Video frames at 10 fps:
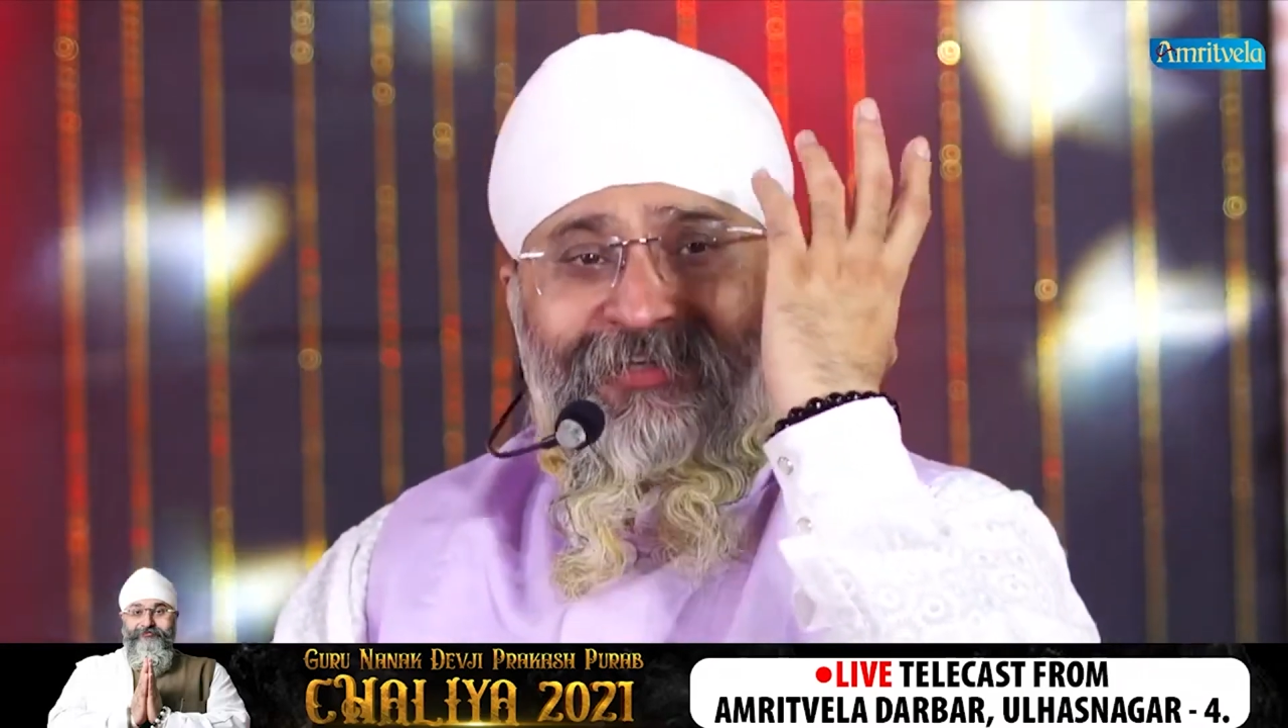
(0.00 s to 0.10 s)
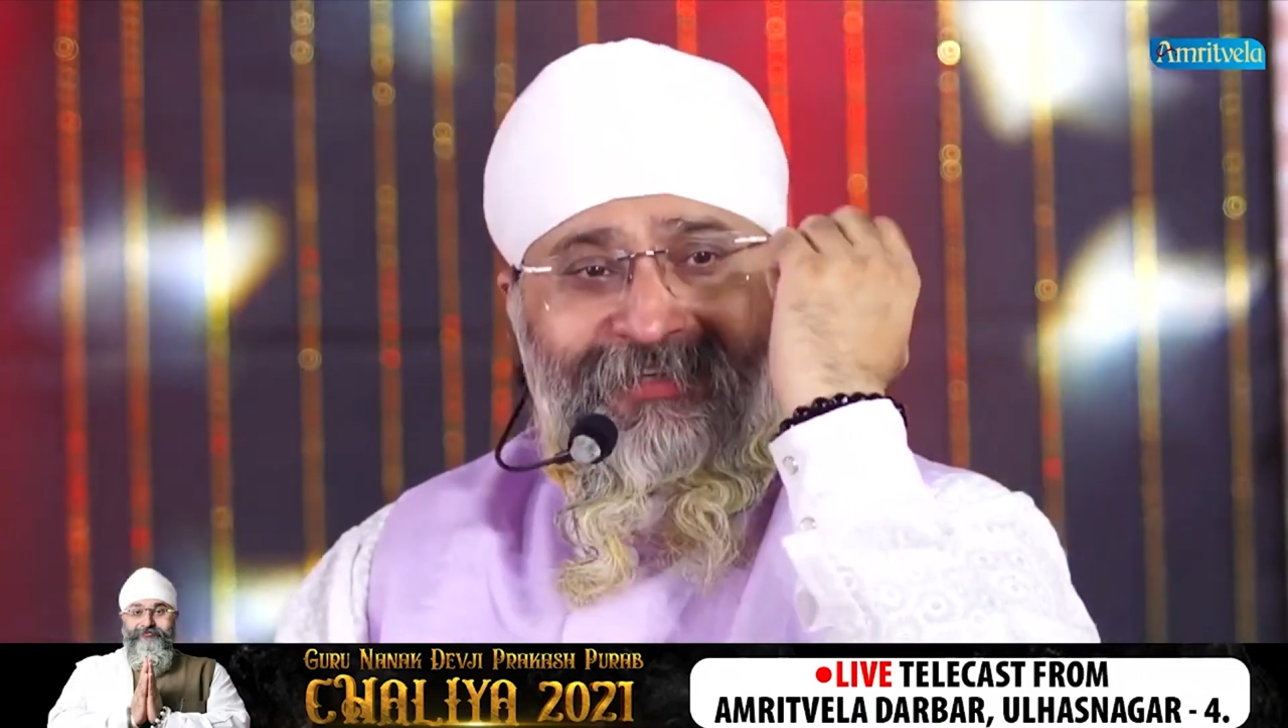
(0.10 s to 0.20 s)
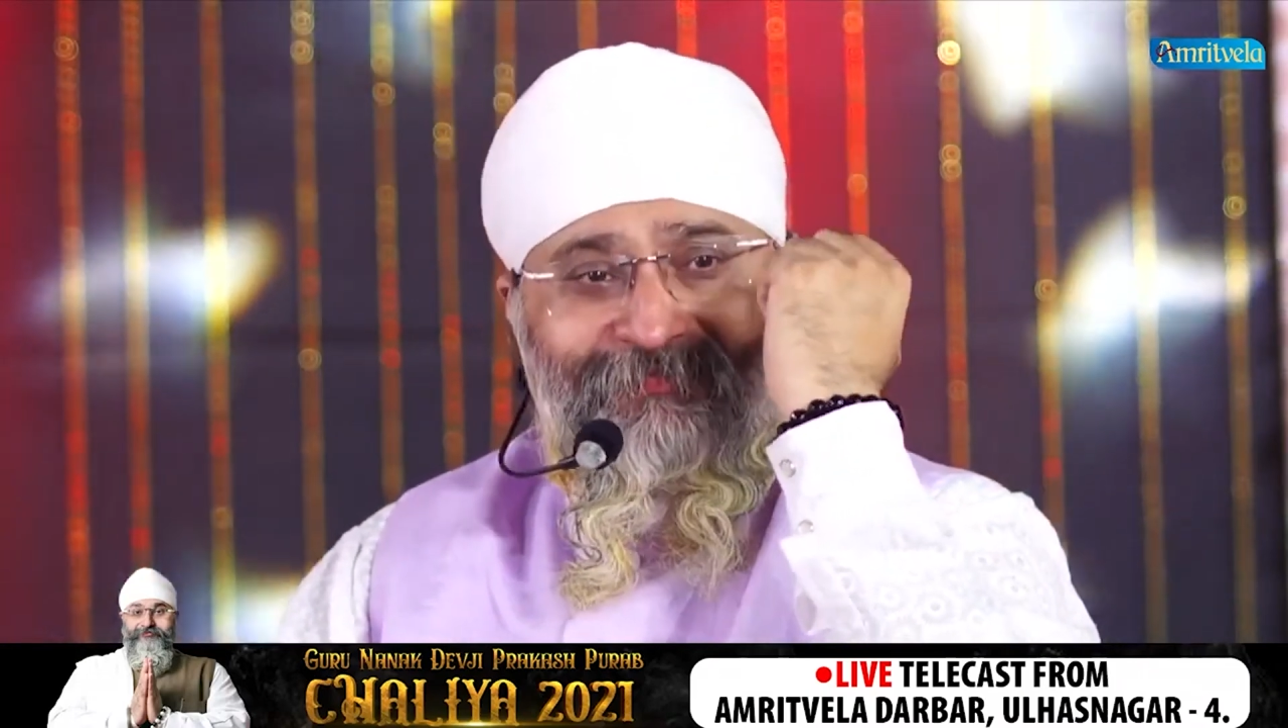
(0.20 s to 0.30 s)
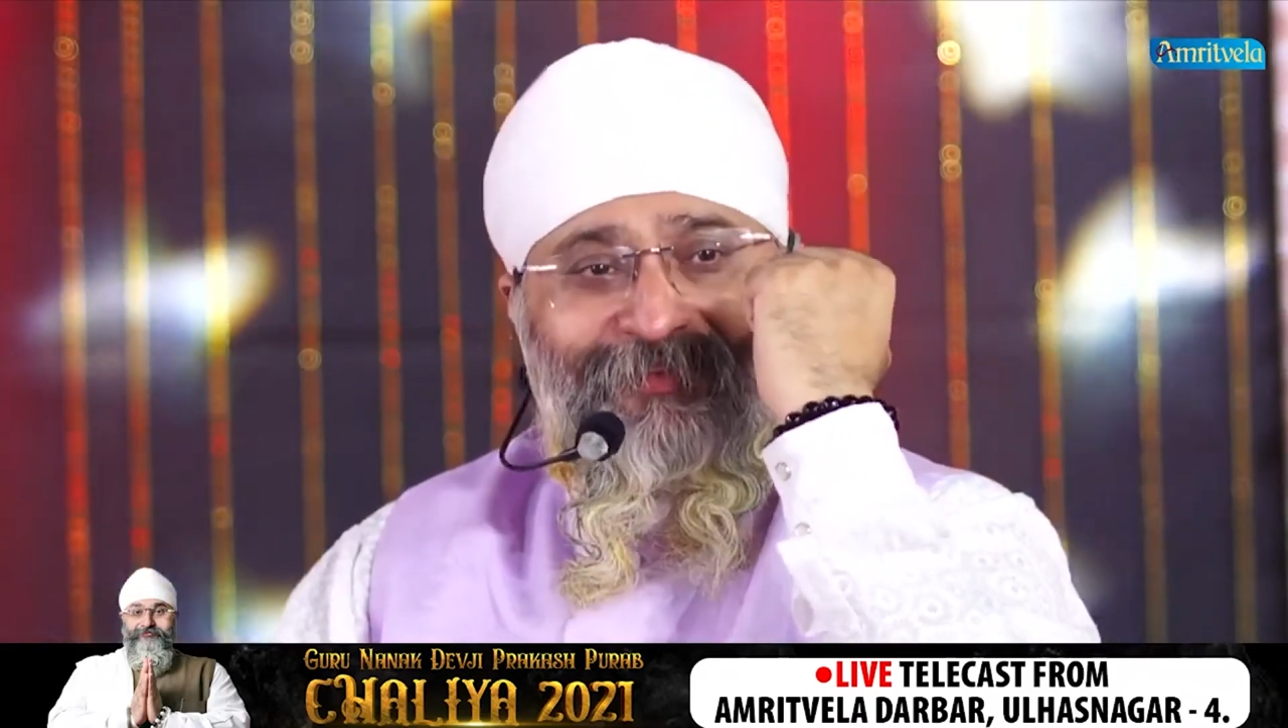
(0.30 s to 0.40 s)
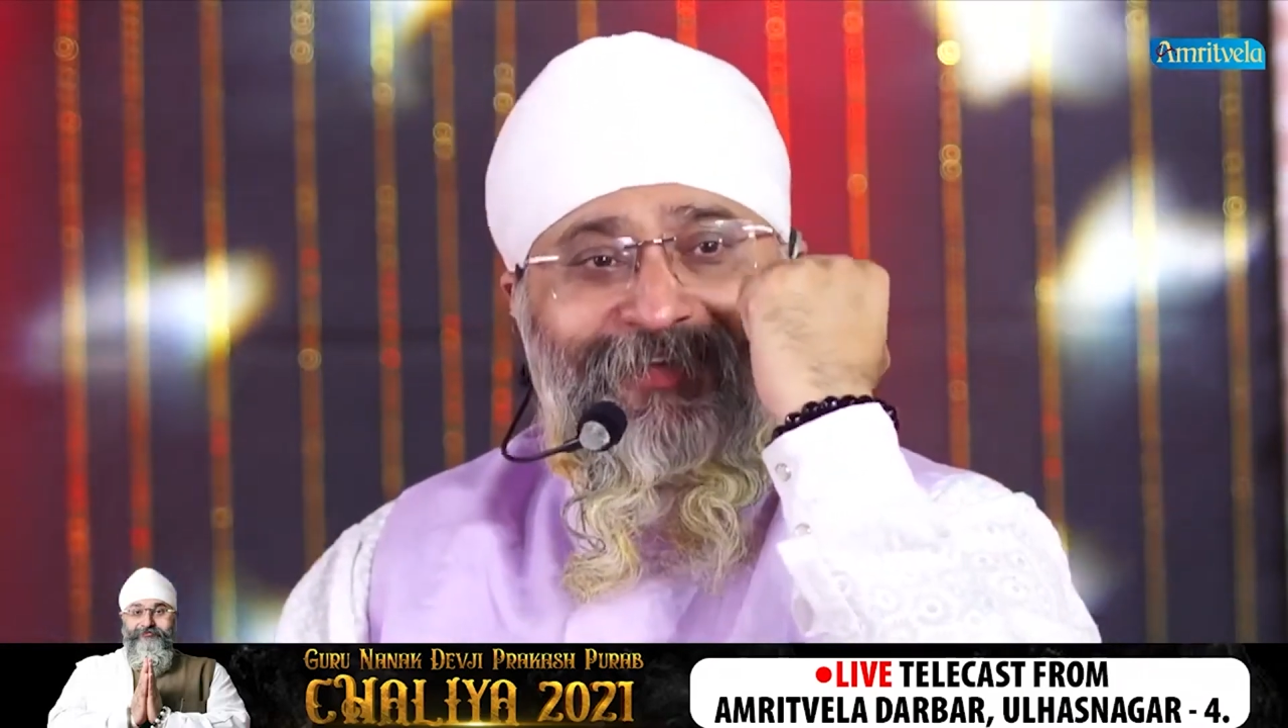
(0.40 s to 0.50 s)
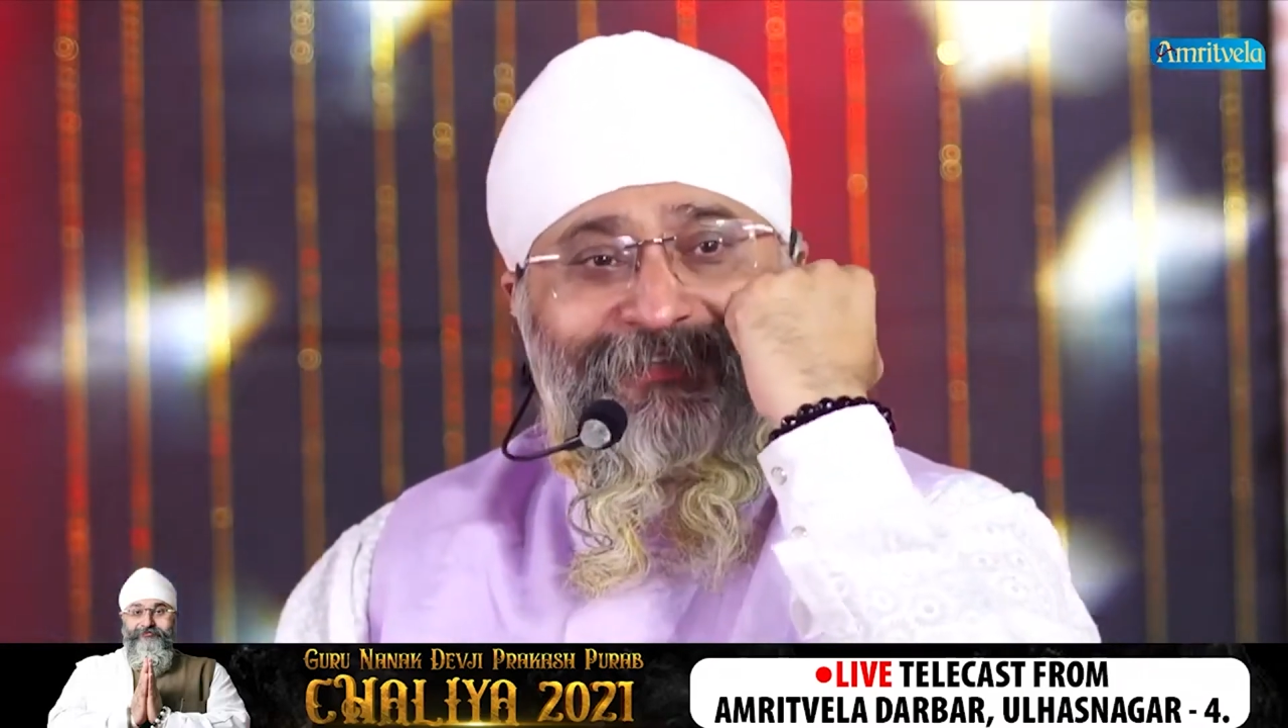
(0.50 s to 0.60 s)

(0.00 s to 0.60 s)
है प्यार